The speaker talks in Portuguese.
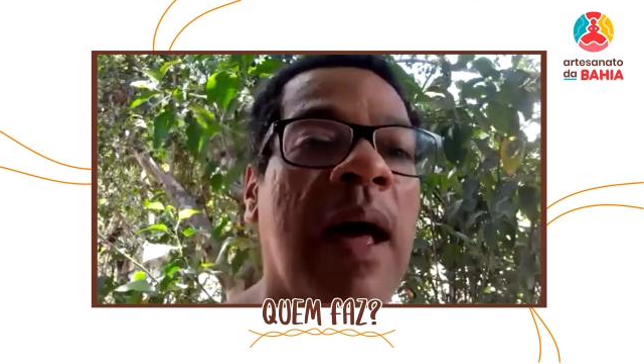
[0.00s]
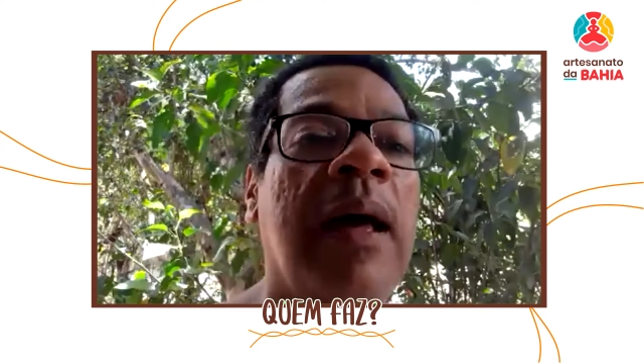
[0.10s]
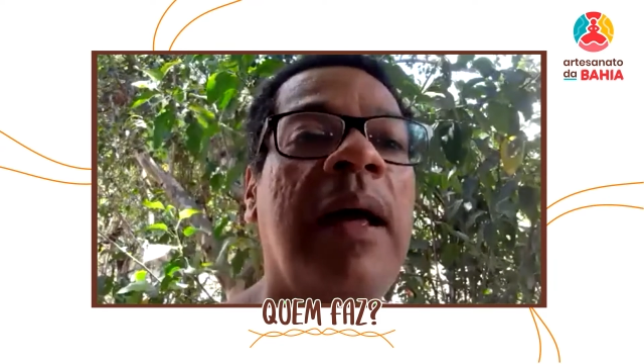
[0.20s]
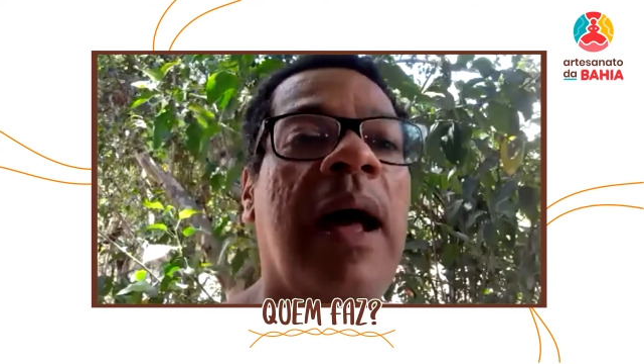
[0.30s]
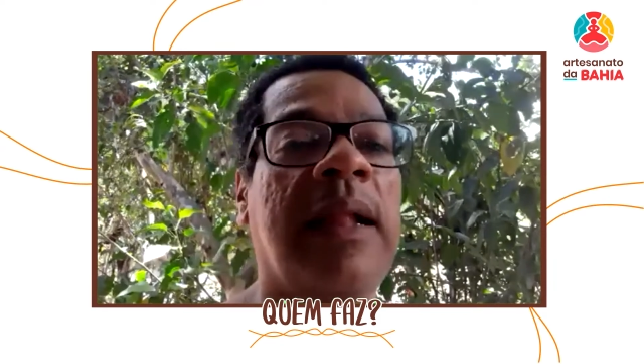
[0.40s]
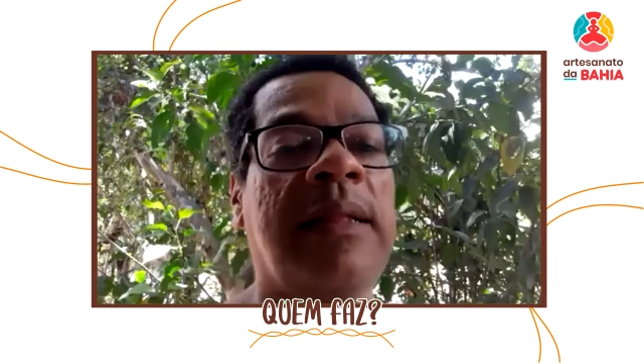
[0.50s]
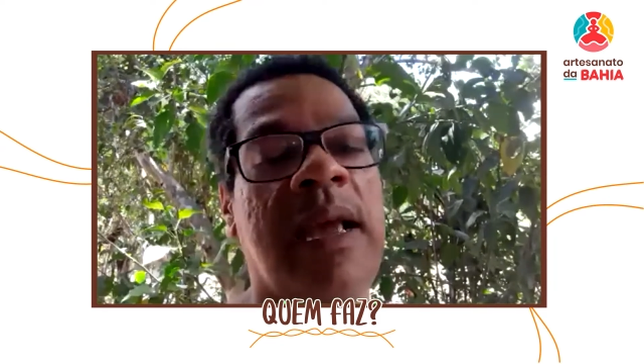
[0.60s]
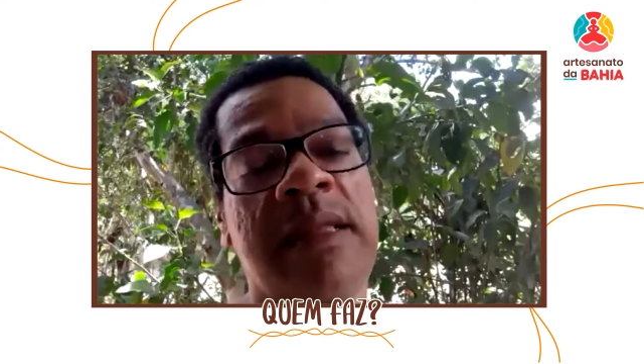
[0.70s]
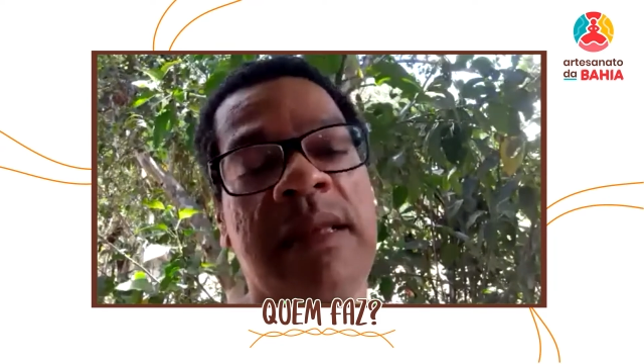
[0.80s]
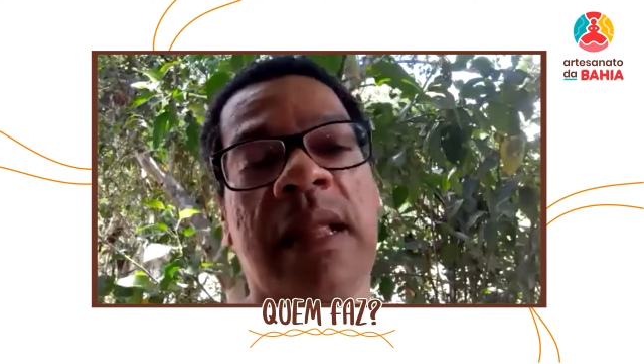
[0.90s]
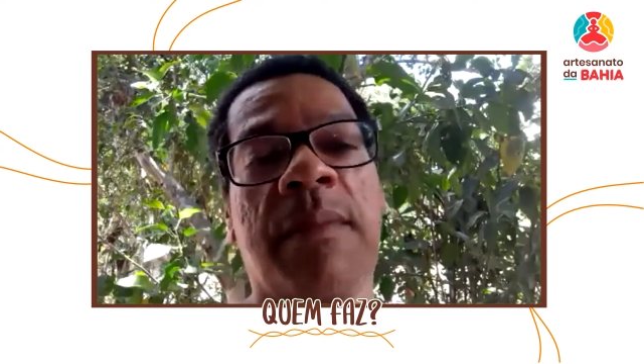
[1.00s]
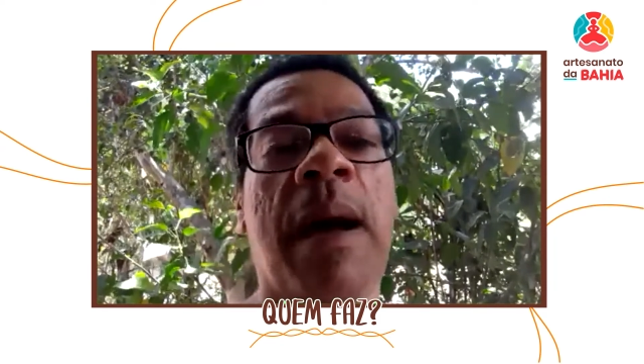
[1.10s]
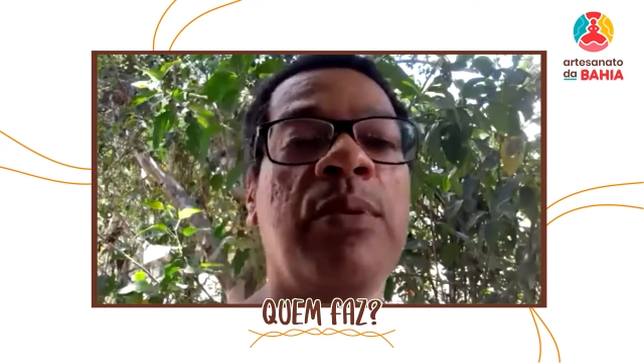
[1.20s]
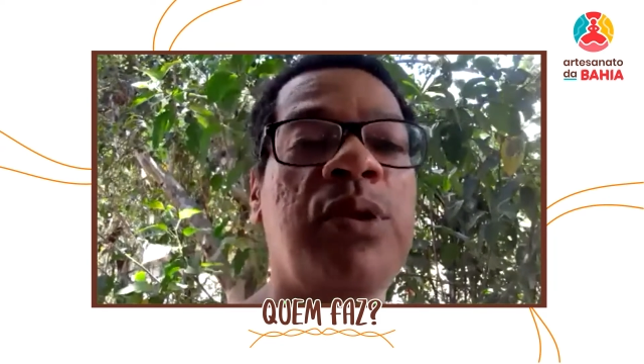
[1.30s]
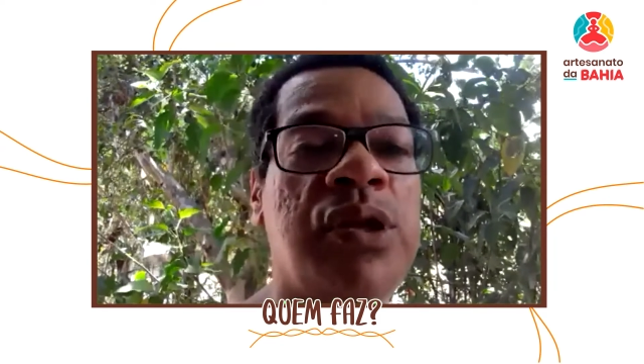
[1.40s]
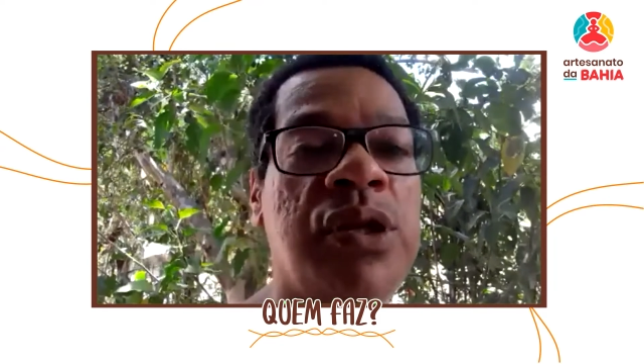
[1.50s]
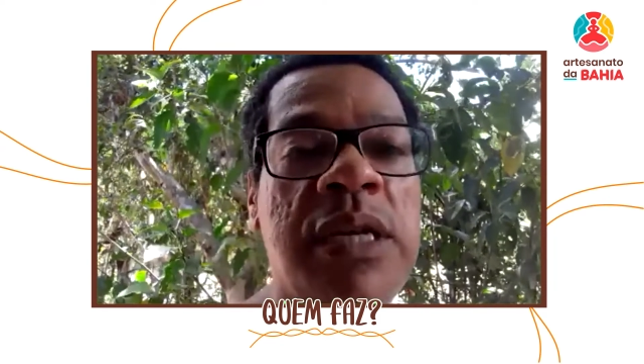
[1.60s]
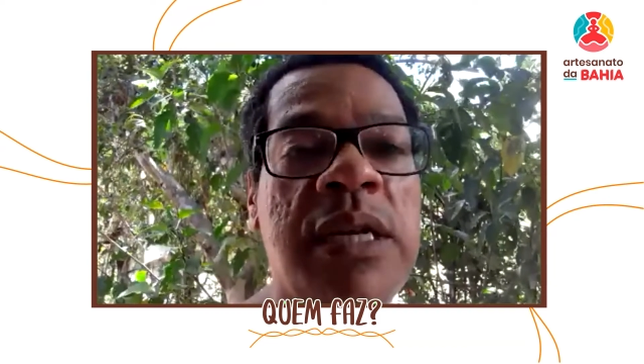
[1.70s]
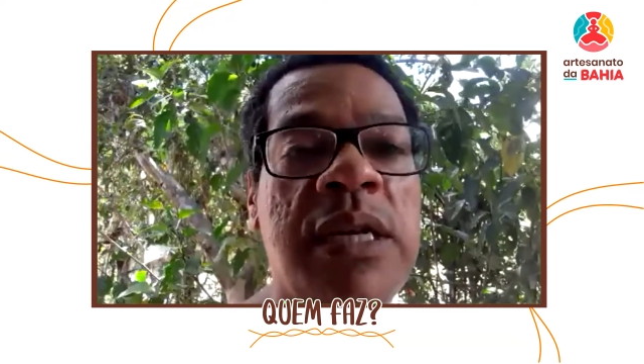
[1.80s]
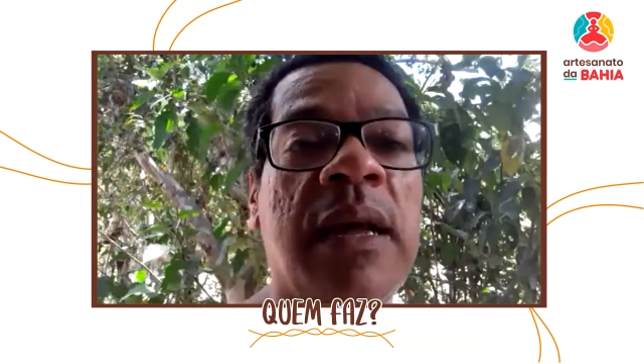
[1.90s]
a técnica da
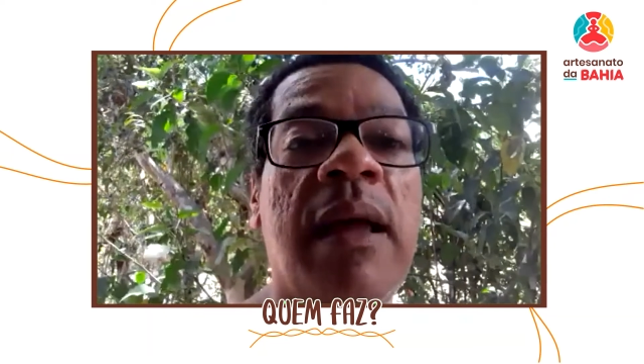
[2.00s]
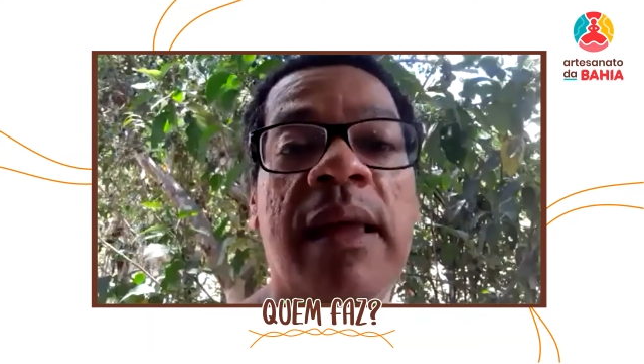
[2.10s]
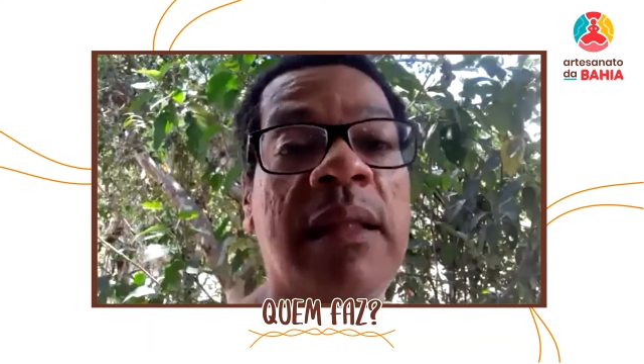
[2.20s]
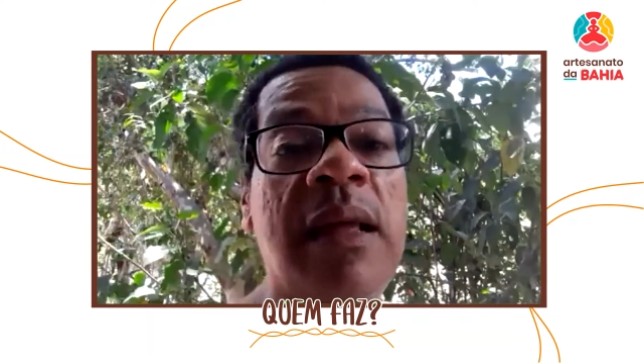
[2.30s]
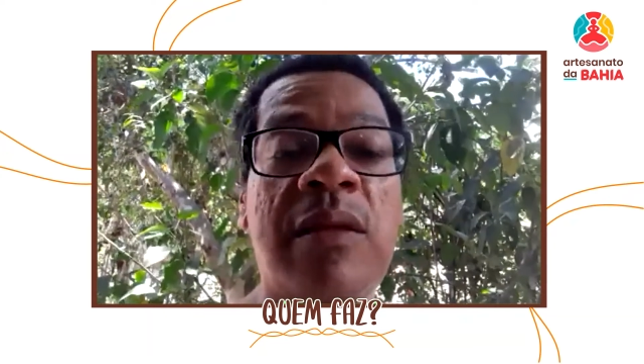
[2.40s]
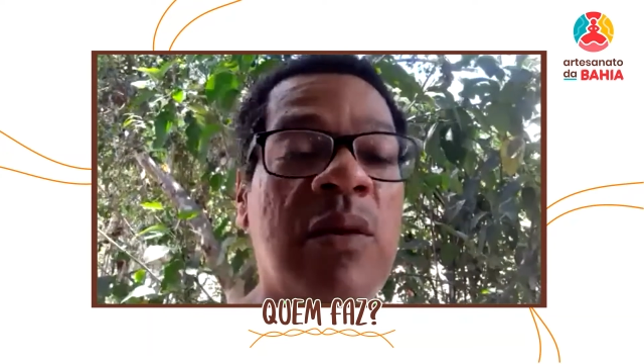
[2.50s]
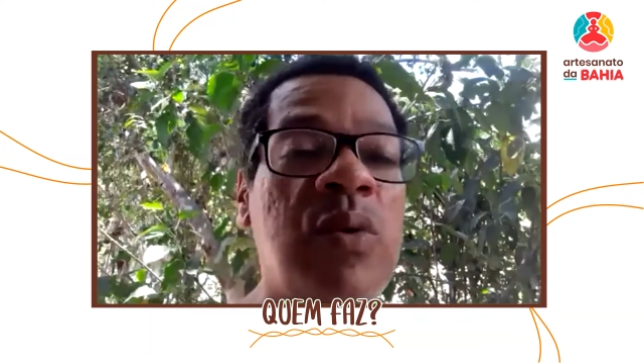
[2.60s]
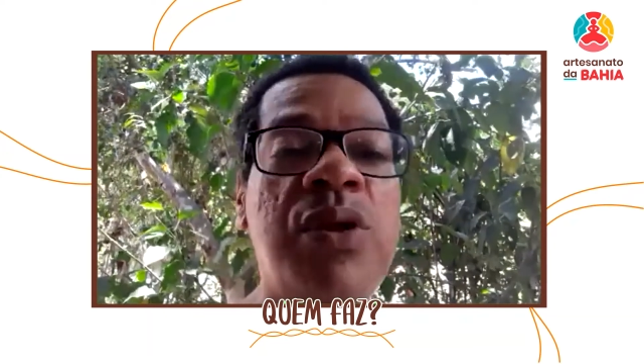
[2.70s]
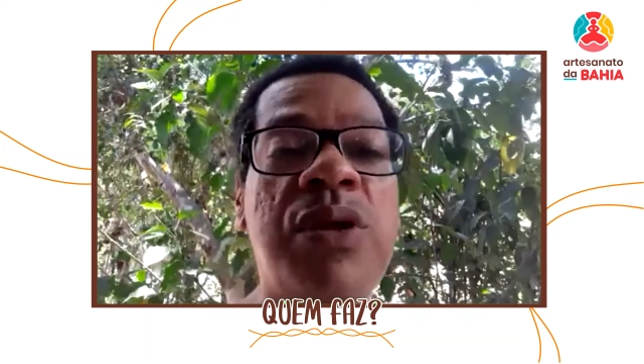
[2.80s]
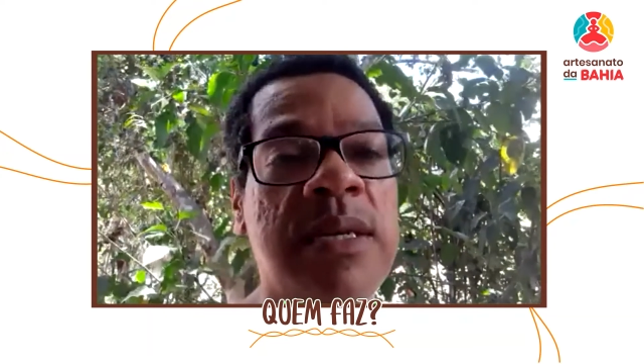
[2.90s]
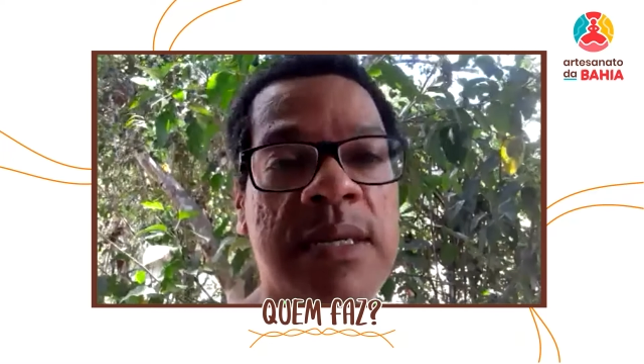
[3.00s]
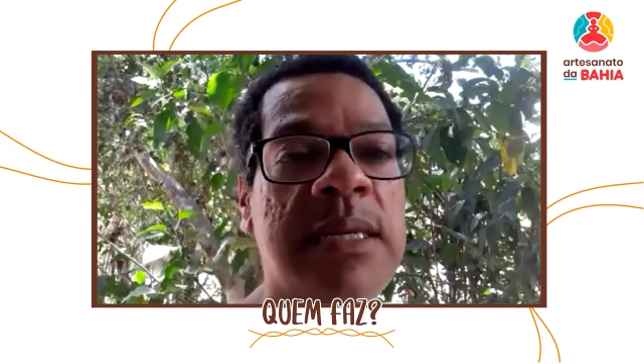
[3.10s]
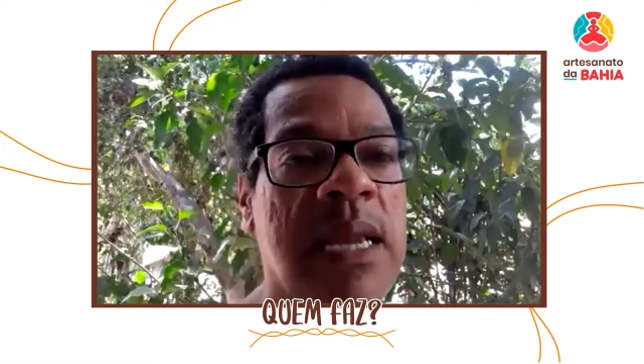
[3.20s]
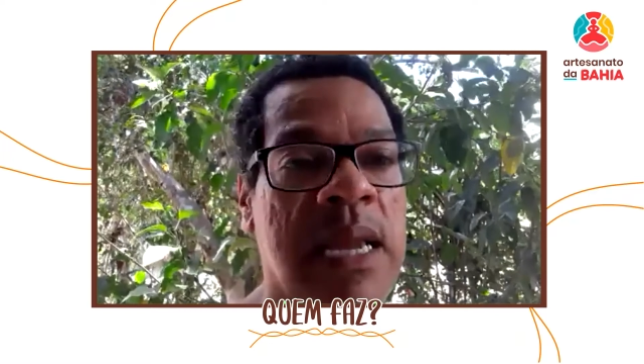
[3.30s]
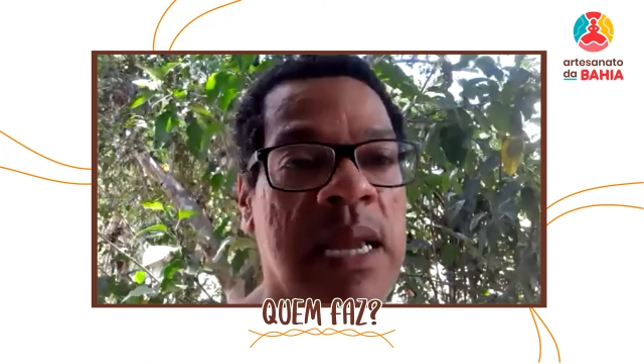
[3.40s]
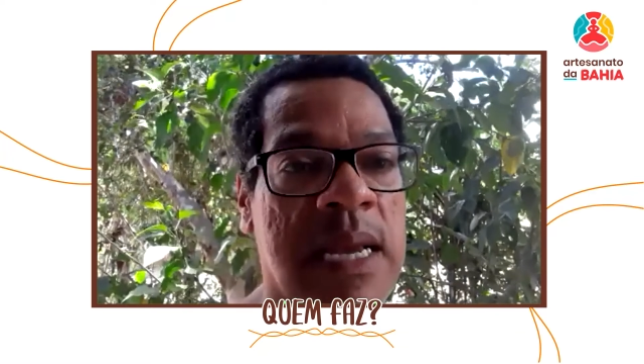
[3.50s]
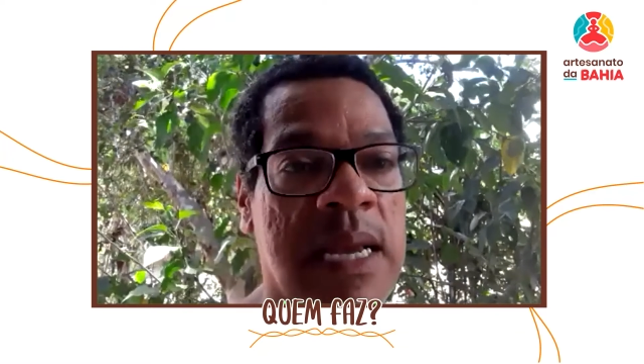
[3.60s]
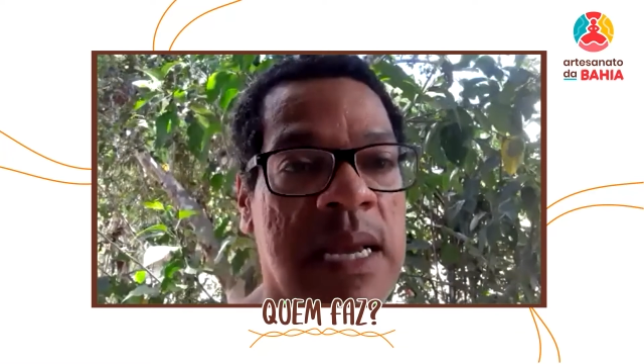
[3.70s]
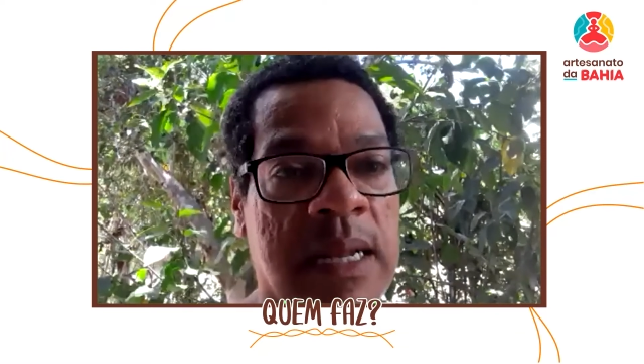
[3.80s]
barbutina, que até então eu não tinha essa ciência, né?